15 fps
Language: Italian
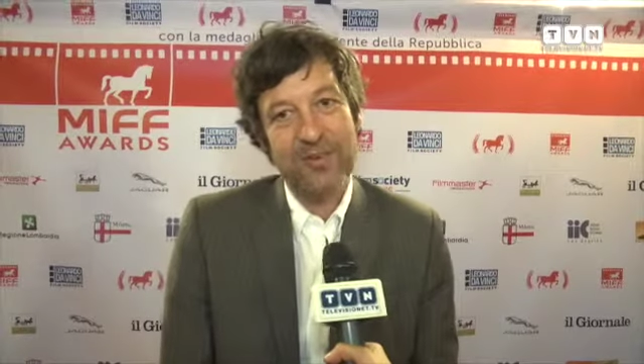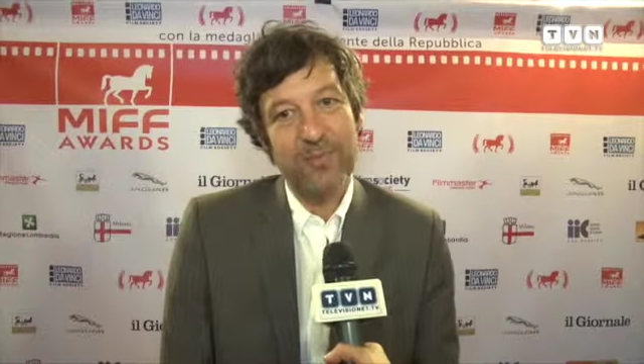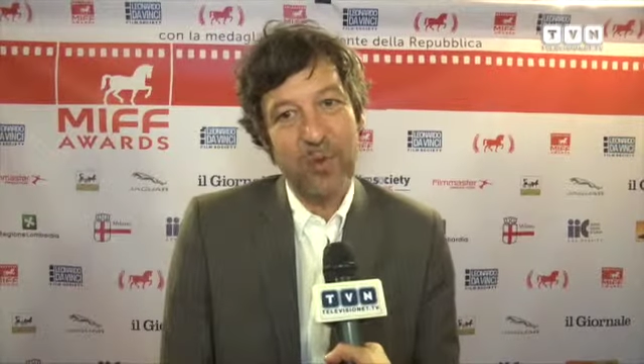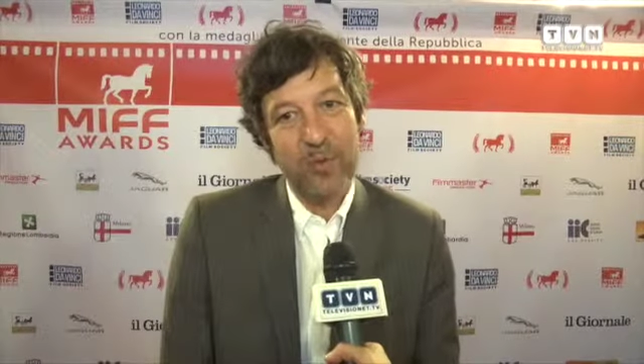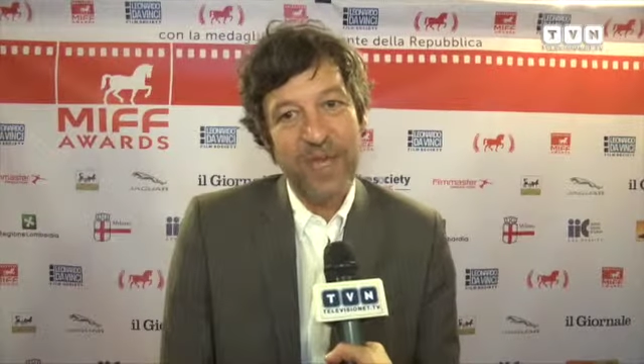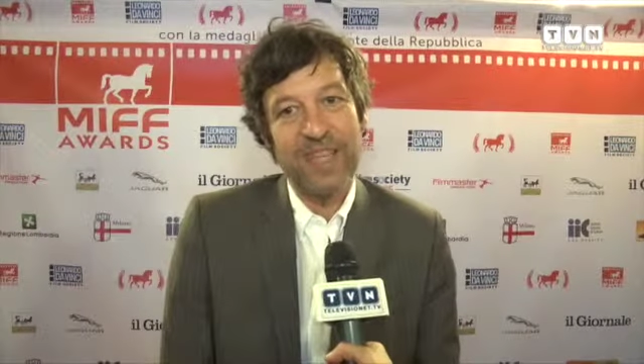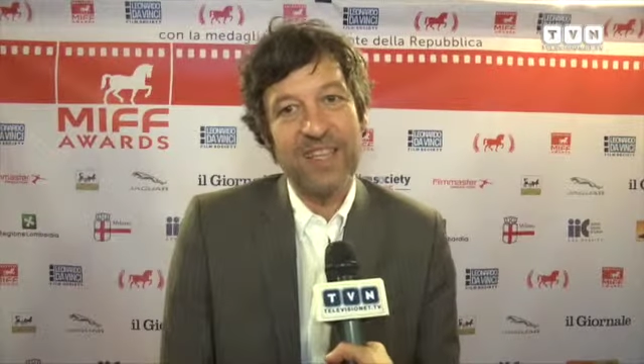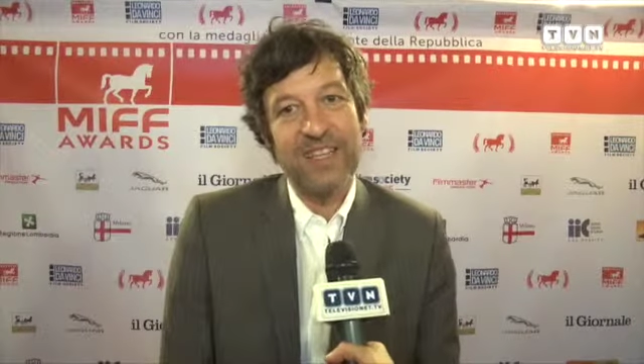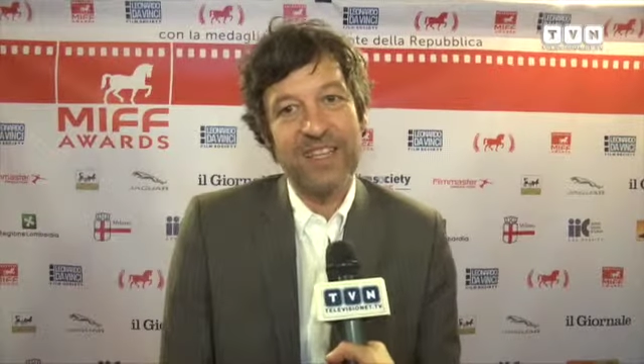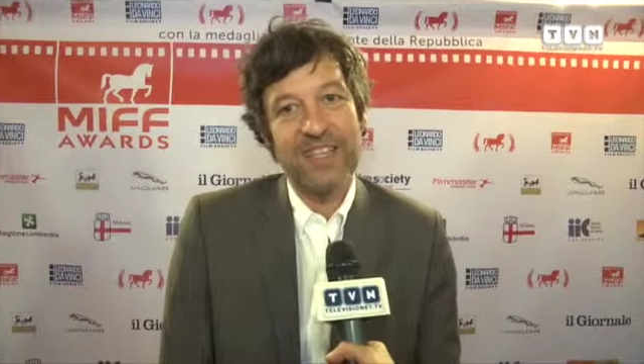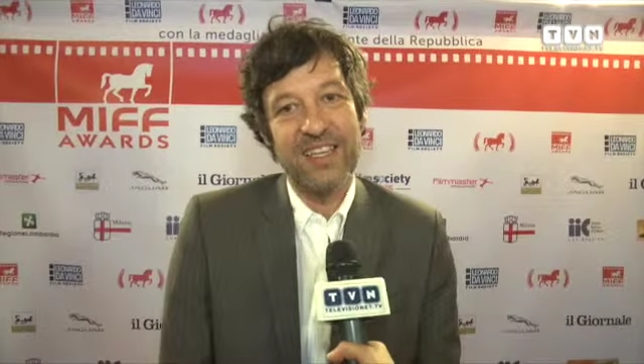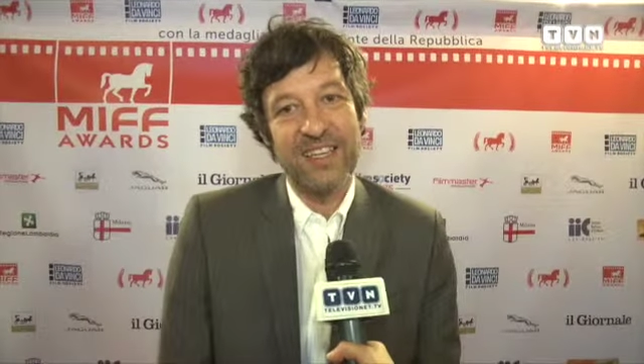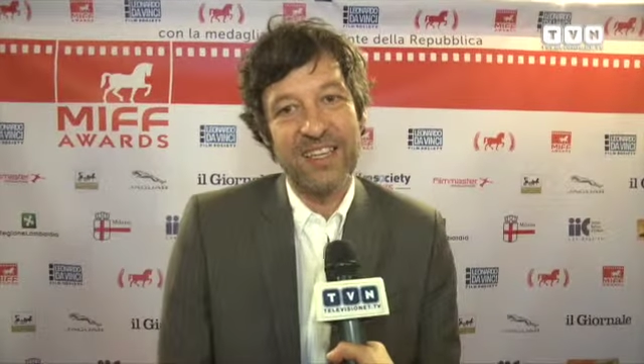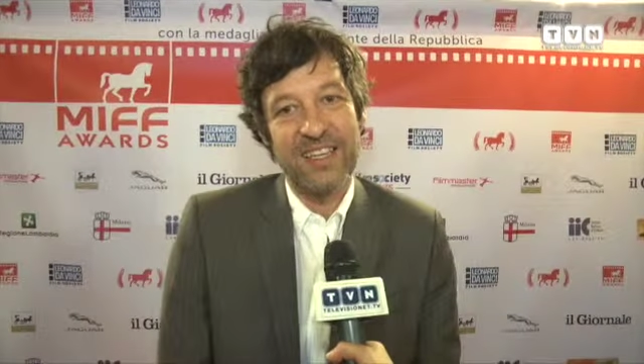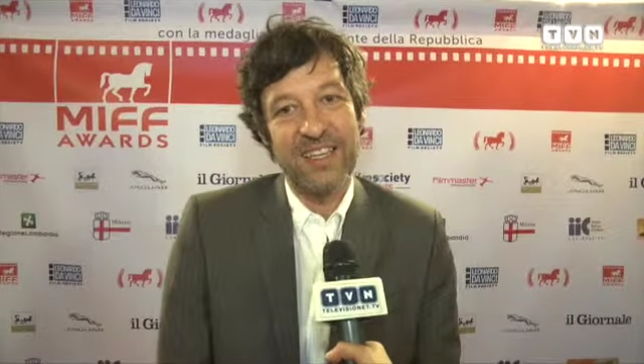
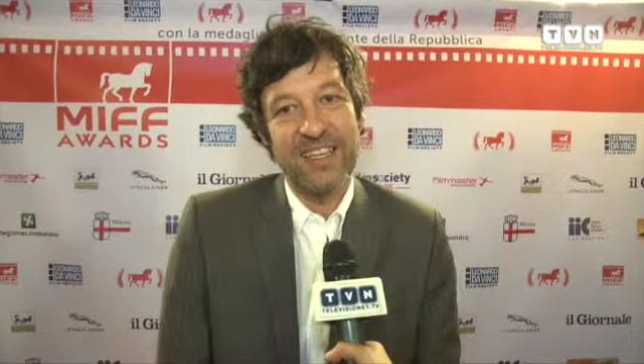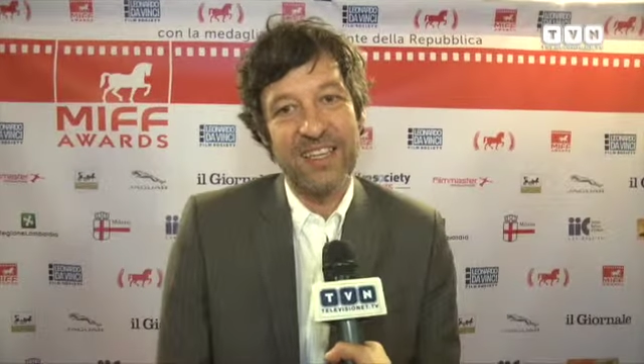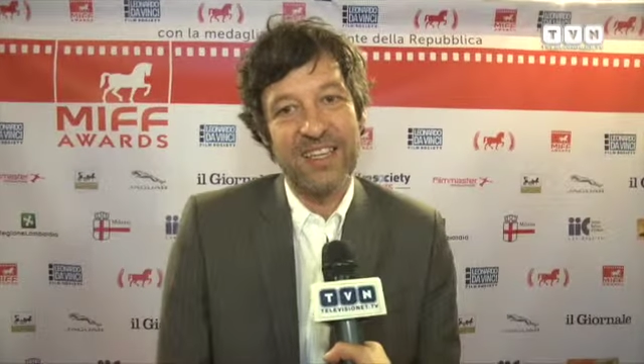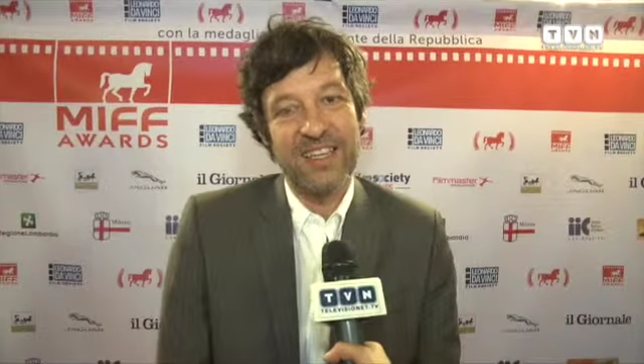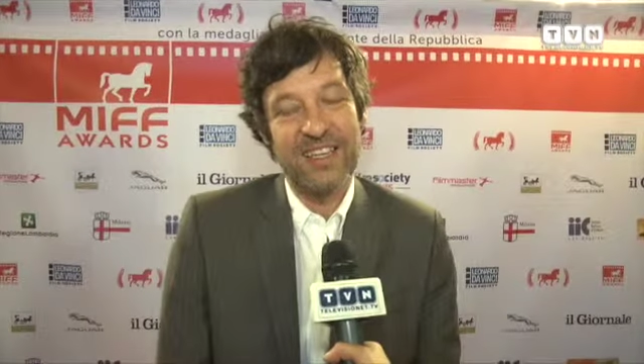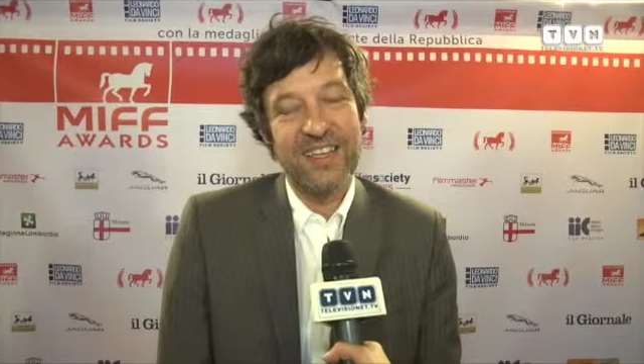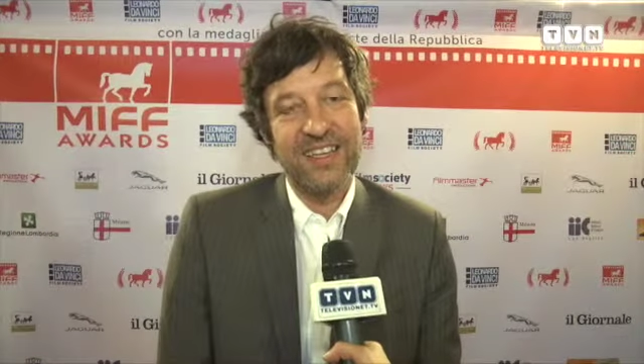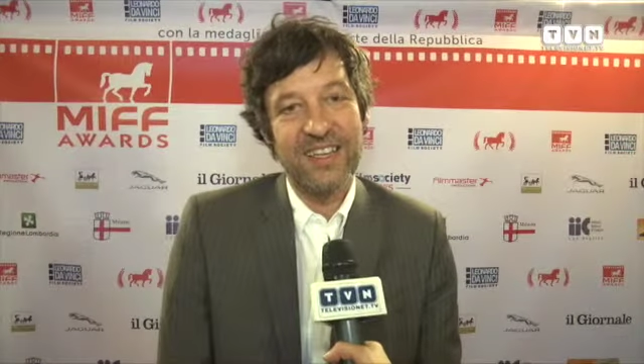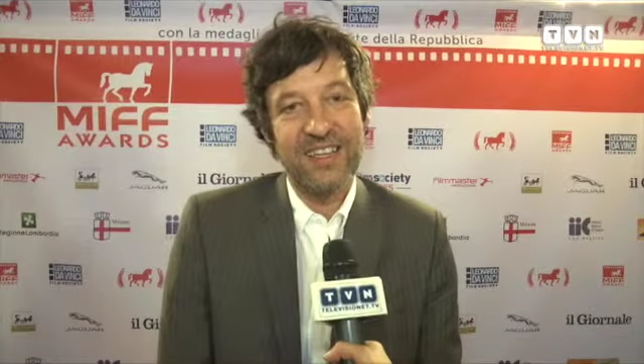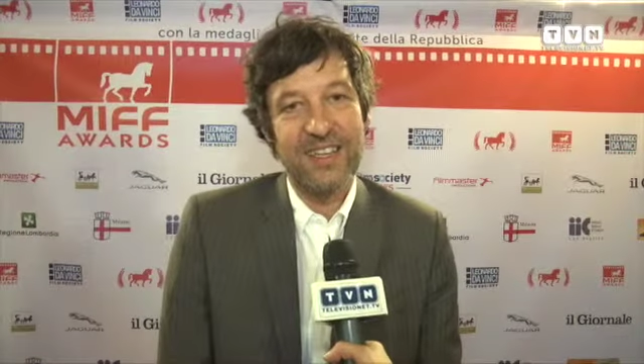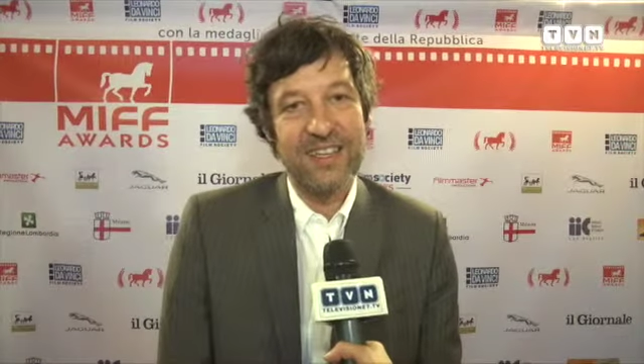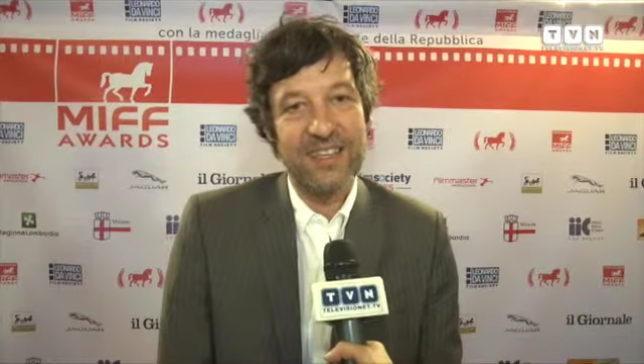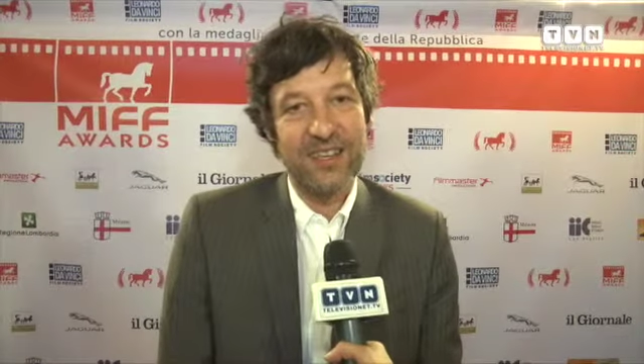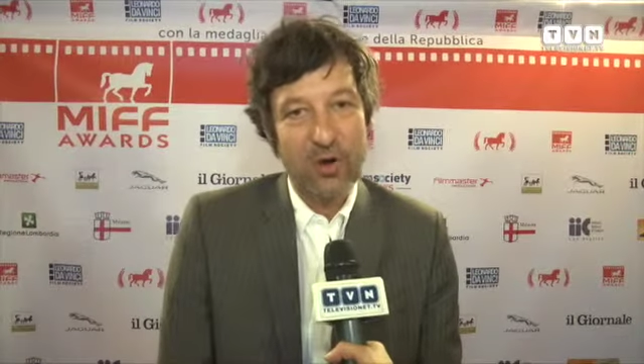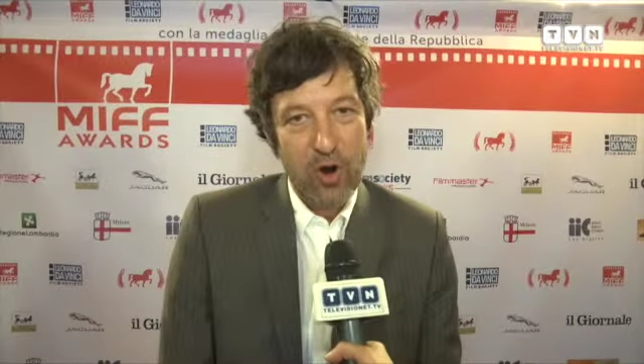momenti
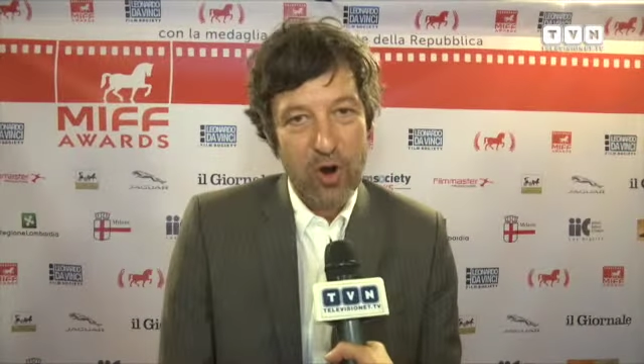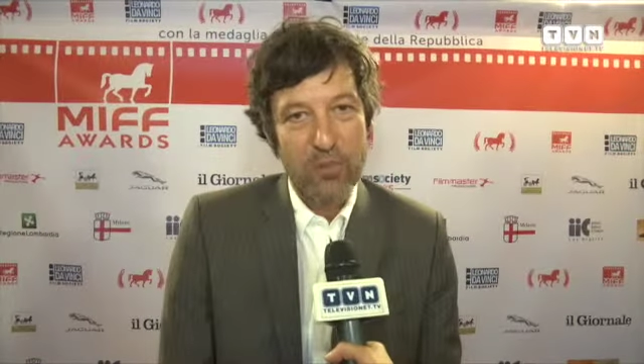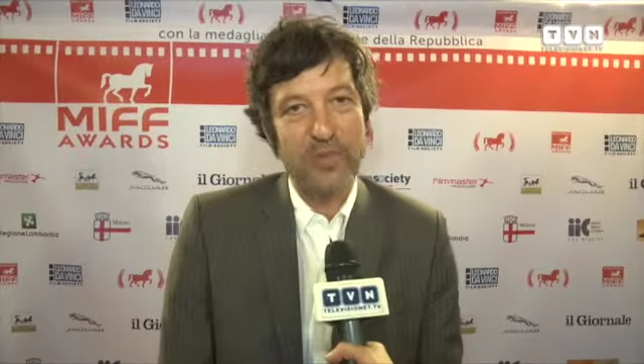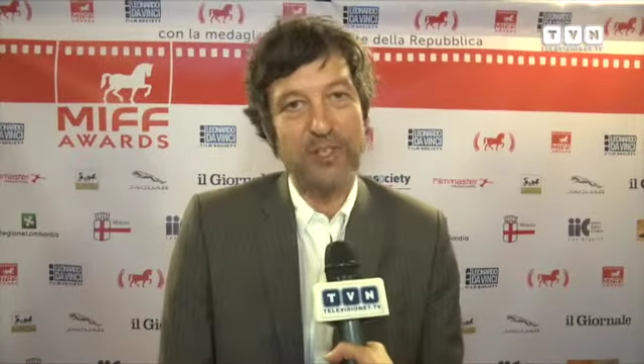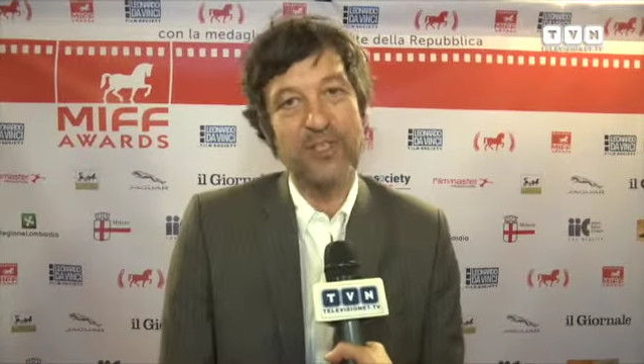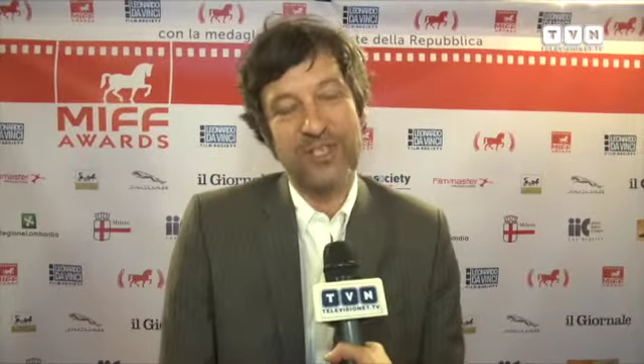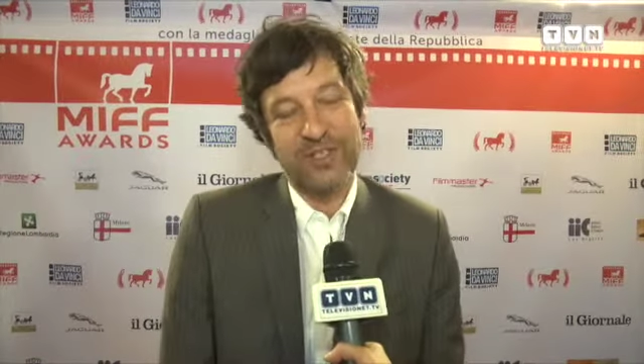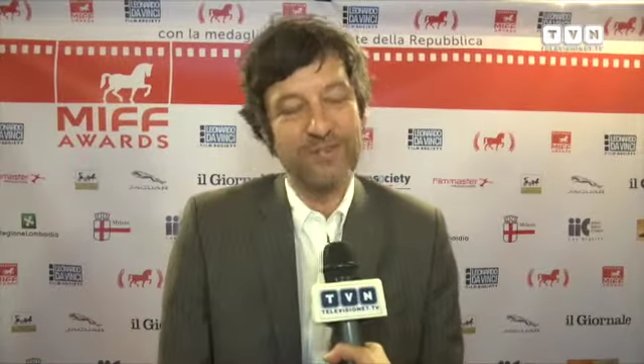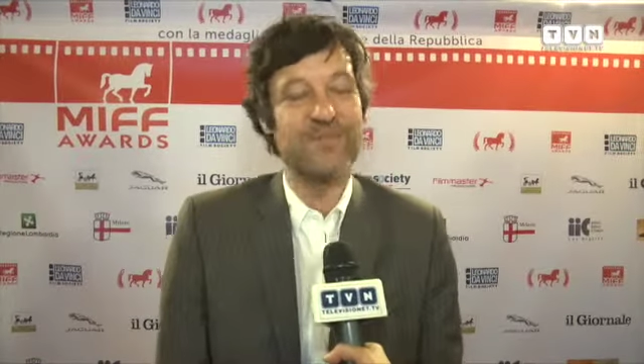comici.